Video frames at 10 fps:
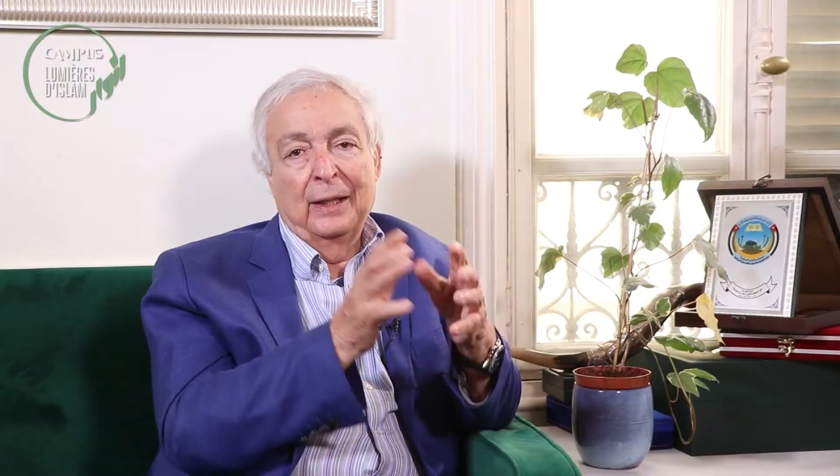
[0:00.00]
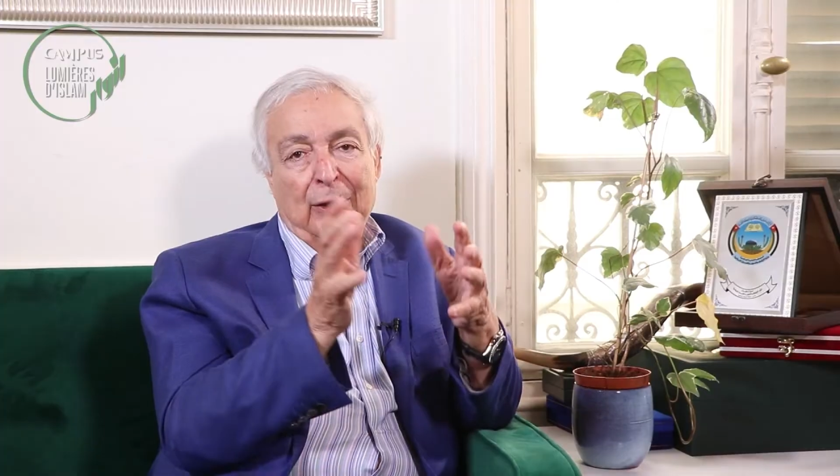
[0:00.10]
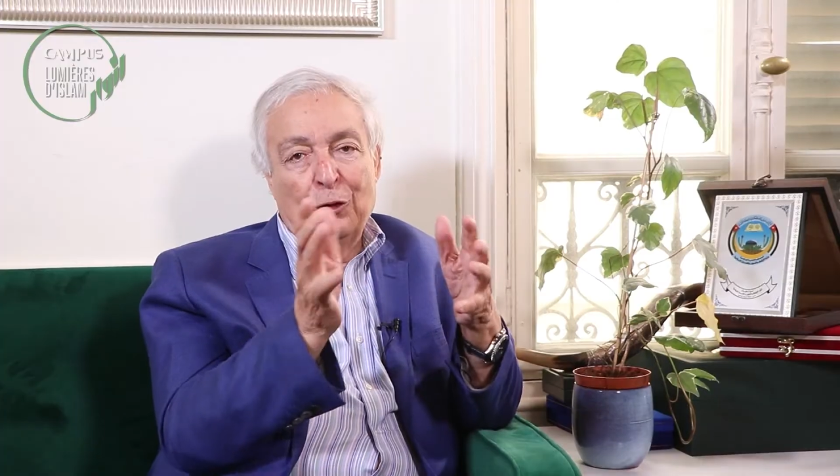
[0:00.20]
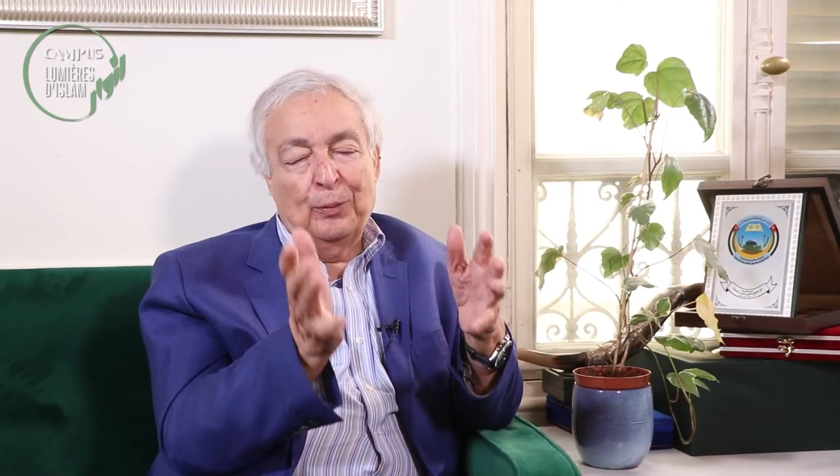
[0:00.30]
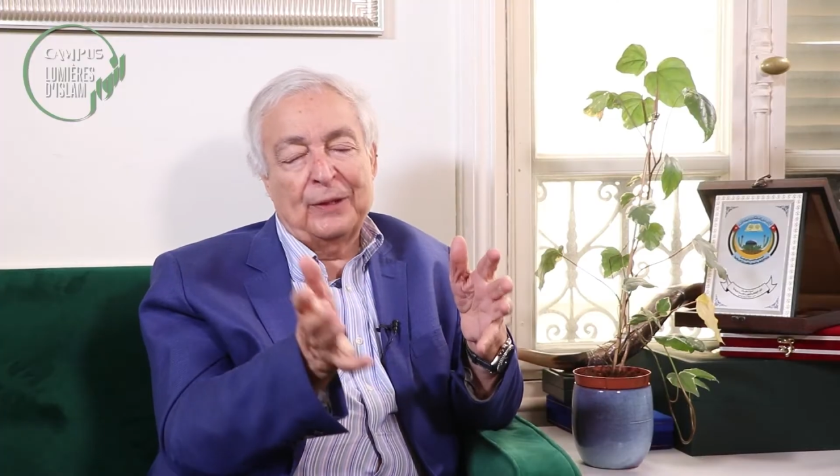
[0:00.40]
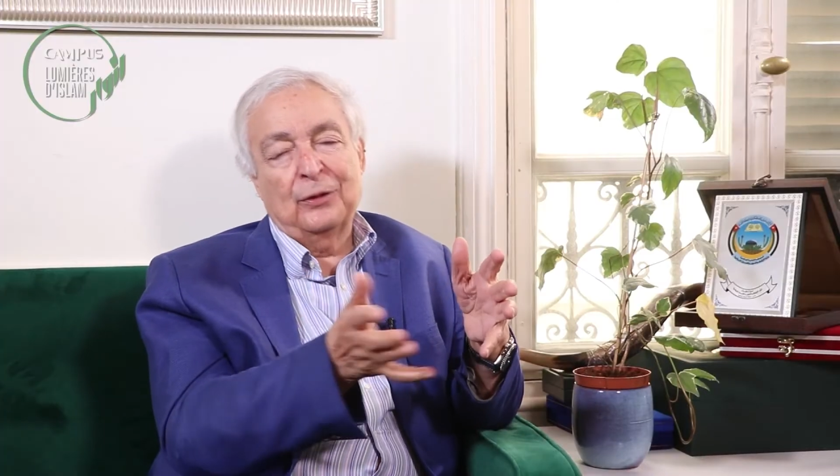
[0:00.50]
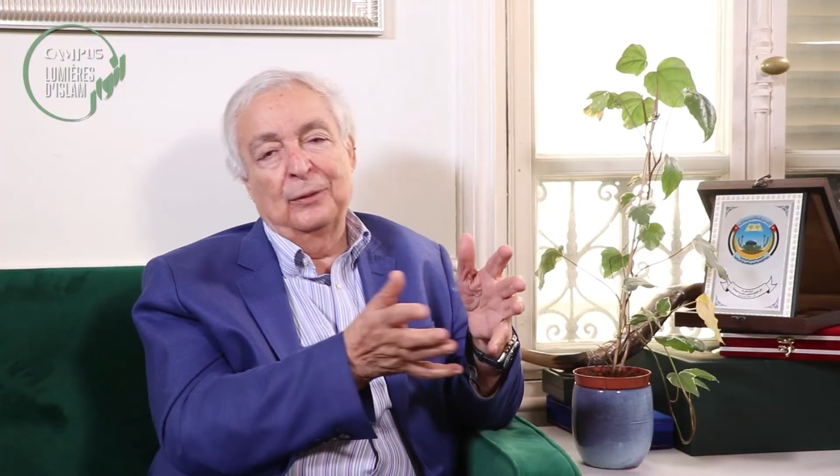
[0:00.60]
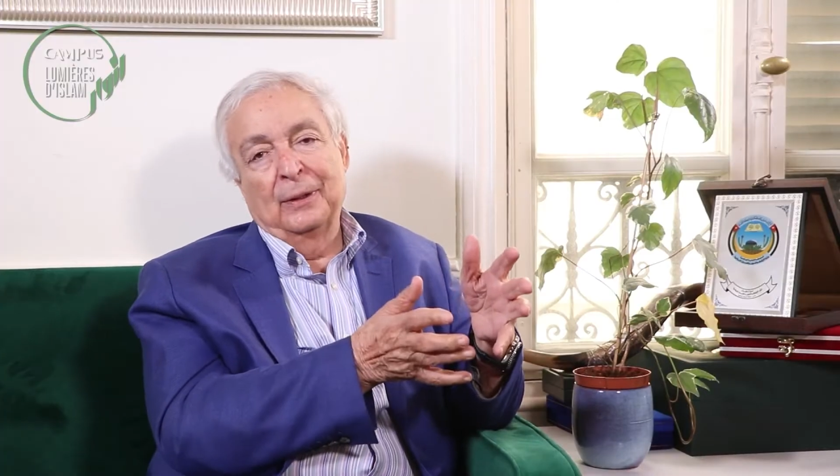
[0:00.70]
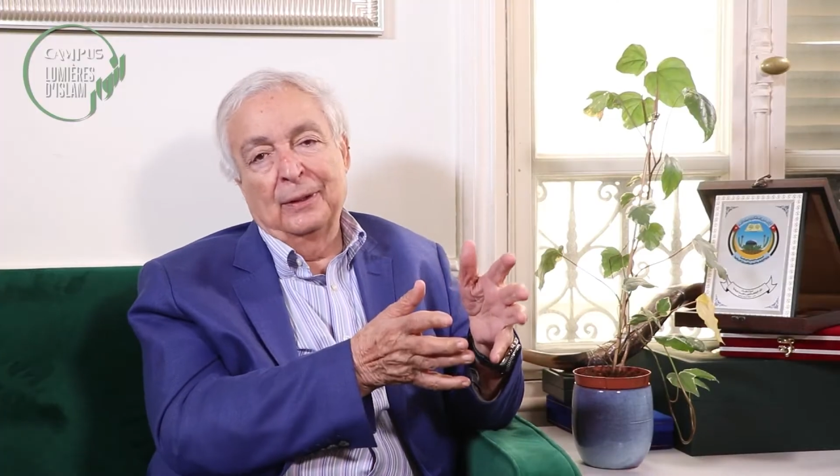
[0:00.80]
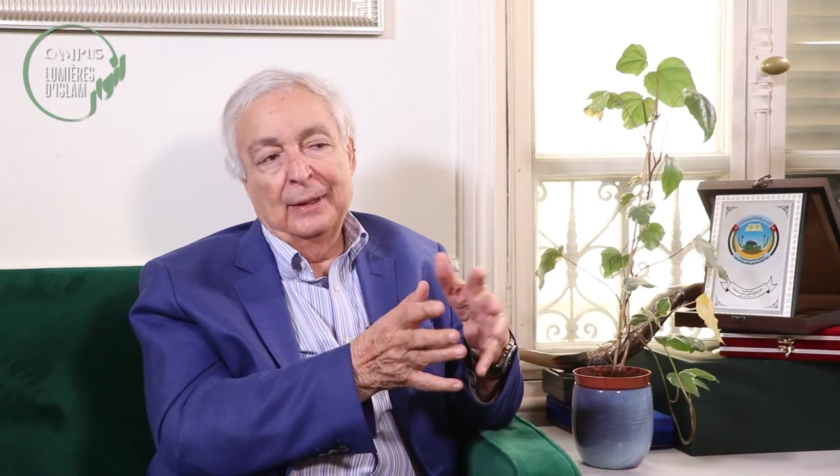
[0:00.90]
et non pas
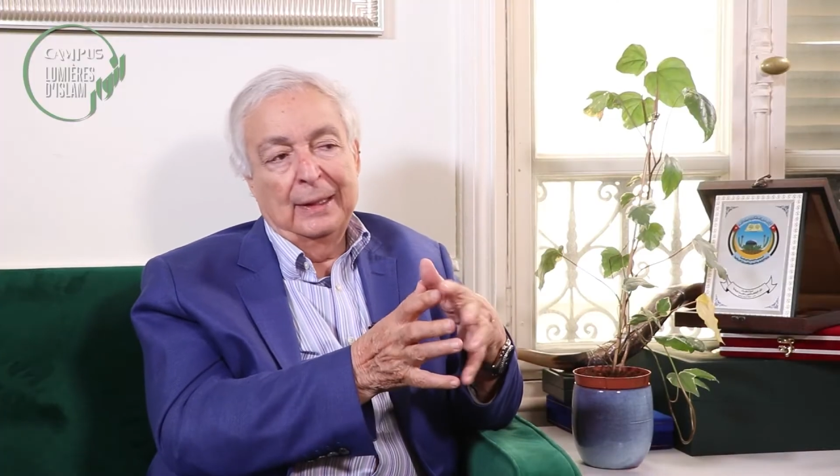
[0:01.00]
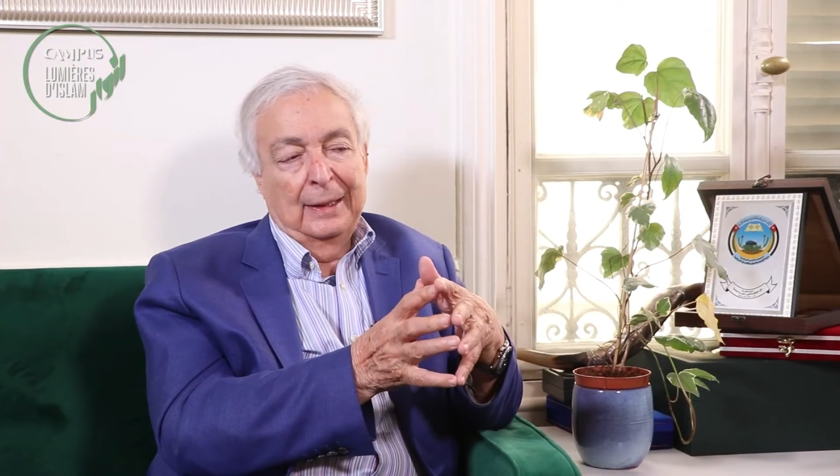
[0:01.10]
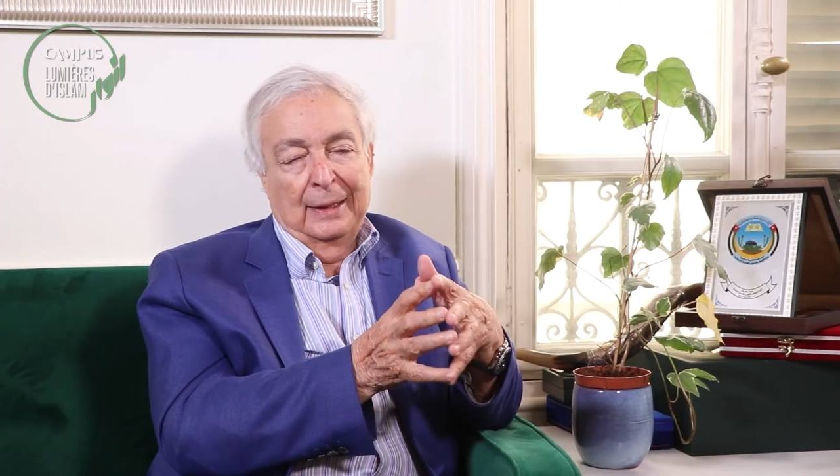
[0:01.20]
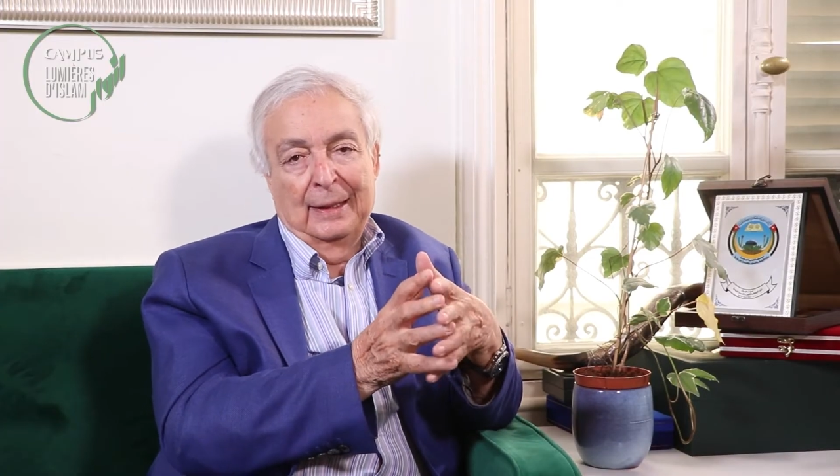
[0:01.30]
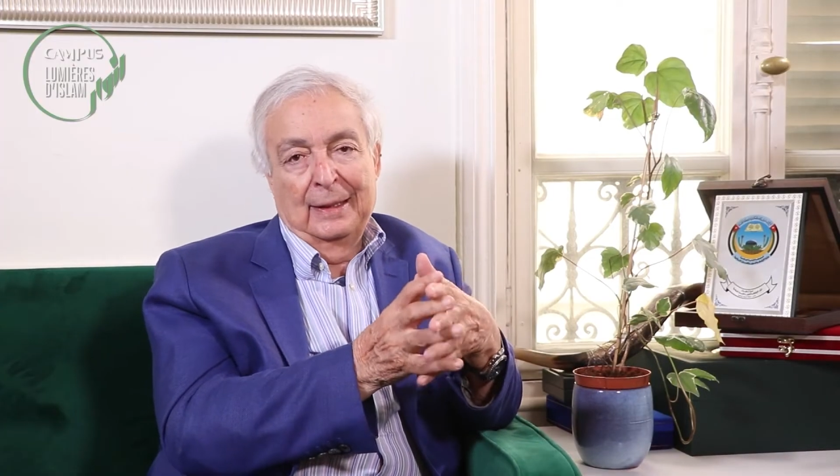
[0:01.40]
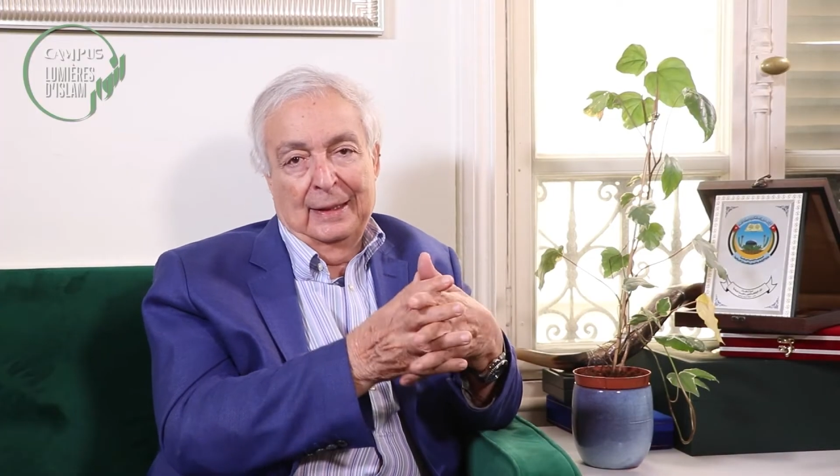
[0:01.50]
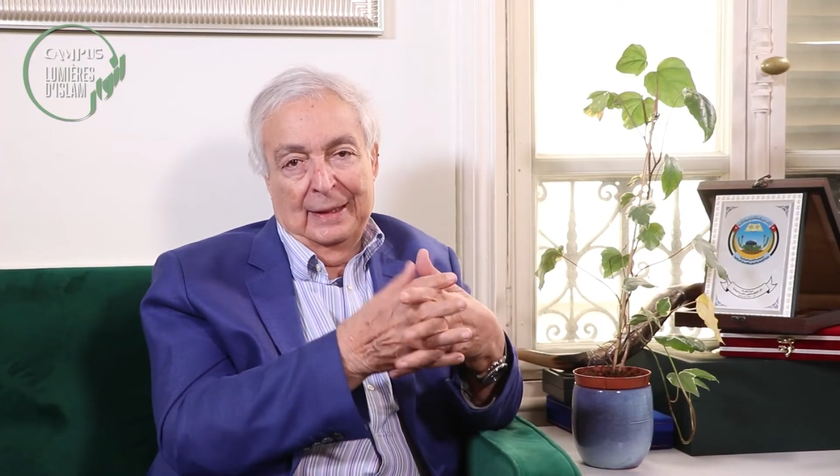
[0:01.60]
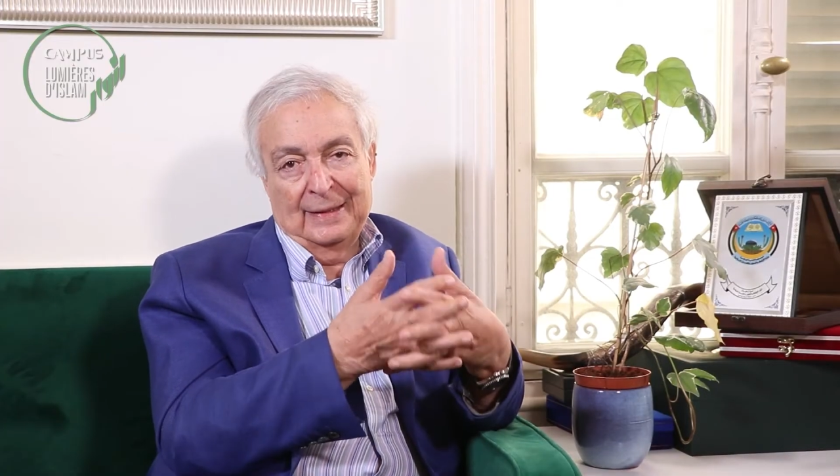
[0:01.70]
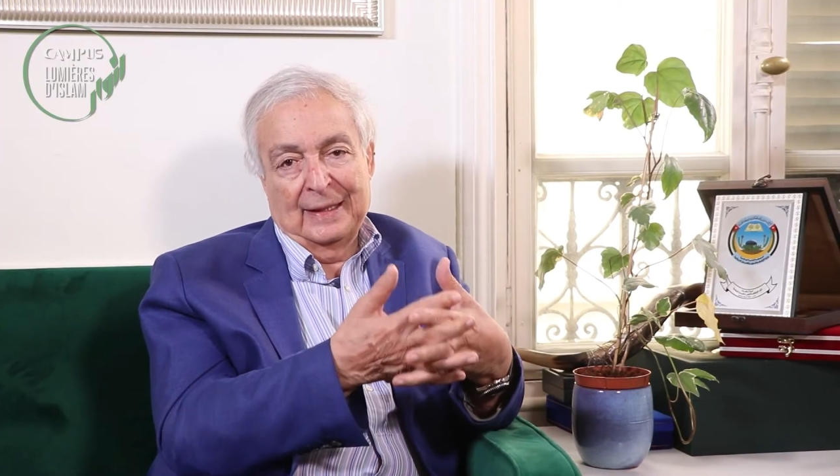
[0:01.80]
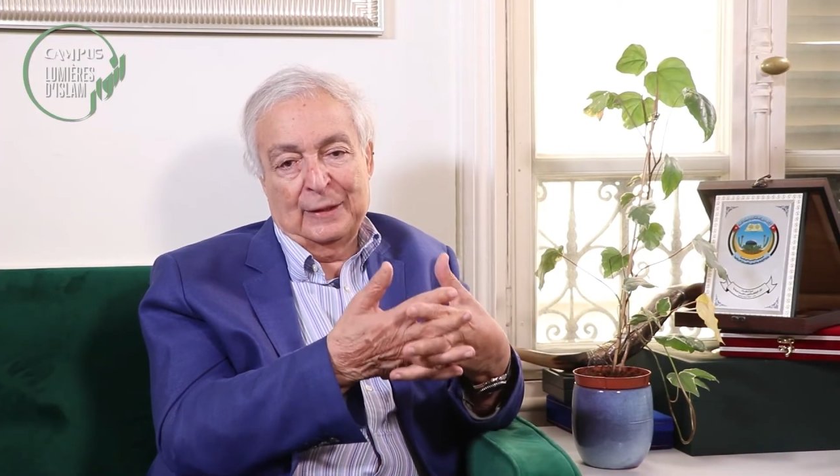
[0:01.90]
seulement les,